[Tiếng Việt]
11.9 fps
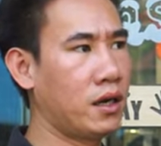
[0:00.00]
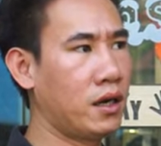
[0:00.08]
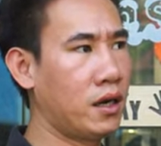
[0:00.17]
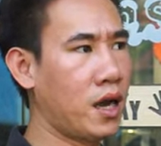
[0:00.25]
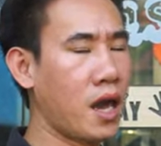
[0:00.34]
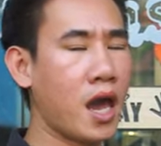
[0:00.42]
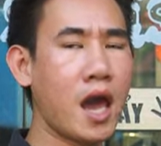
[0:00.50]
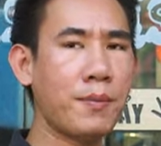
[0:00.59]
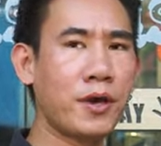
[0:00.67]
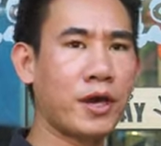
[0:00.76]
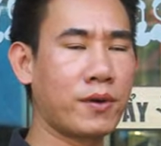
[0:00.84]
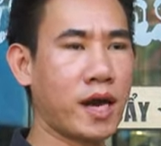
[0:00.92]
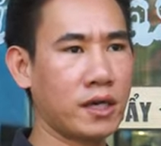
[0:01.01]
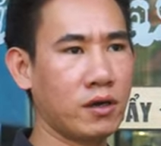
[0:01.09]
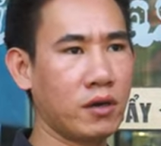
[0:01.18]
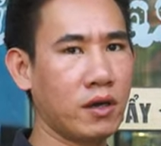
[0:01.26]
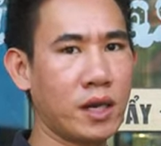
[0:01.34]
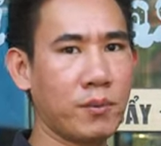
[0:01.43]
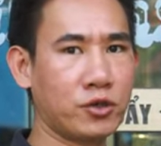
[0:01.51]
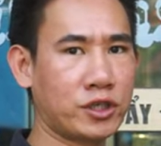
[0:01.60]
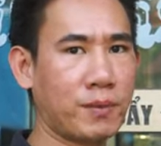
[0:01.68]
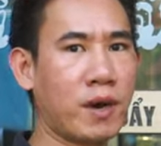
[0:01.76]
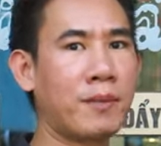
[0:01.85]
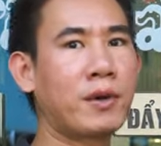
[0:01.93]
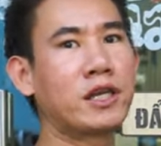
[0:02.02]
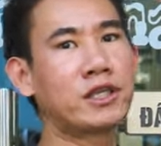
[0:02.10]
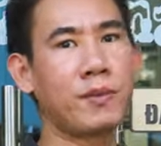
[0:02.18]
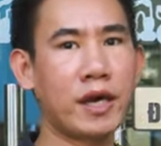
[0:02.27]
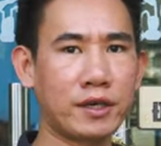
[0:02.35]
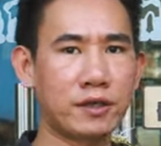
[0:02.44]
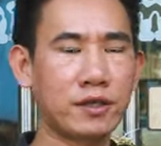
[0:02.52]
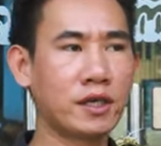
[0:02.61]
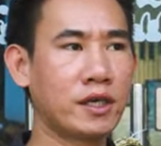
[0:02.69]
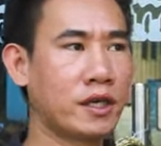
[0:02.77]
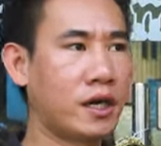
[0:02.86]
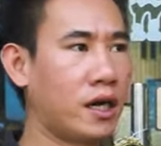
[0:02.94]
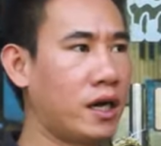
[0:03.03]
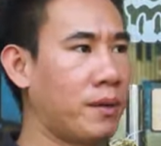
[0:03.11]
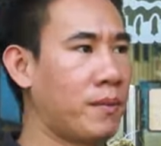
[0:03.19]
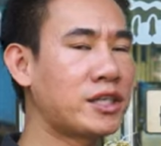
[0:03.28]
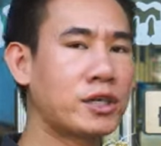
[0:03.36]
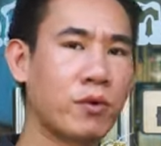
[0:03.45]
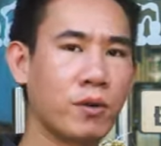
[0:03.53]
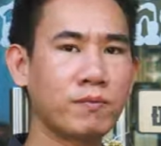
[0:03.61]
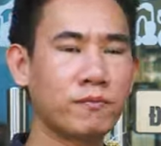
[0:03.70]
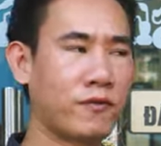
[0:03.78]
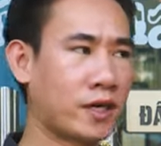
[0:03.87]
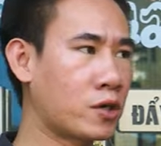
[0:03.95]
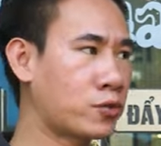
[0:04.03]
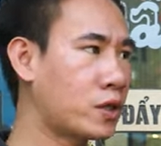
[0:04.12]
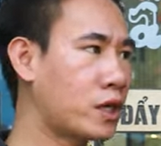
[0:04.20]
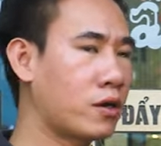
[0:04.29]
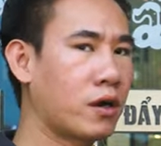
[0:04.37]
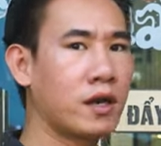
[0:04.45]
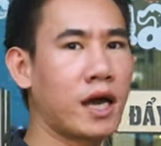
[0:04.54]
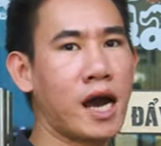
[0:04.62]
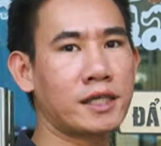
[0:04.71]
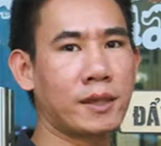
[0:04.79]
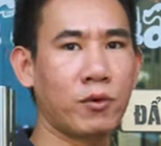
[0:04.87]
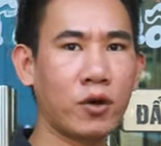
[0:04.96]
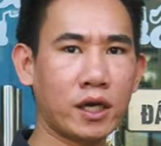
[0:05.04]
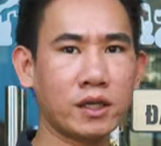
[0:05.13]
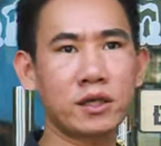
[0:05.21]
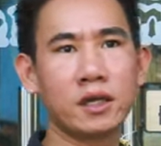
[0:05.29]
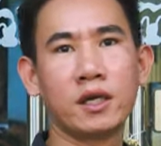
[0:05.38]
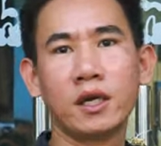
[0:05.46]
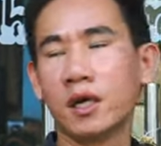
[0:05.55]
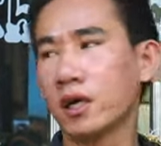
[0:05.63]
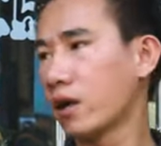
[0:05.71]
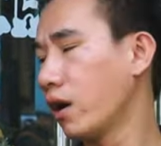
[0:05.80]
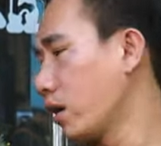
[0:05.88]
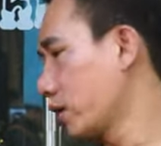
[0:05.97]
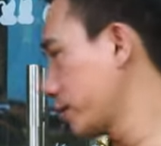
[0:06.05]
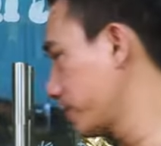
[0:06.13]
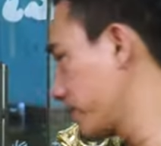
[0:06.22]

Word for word: uh, FPL đạt đâu đó là 120 decibel uh, maximum và công suất đâu đó là 200W còn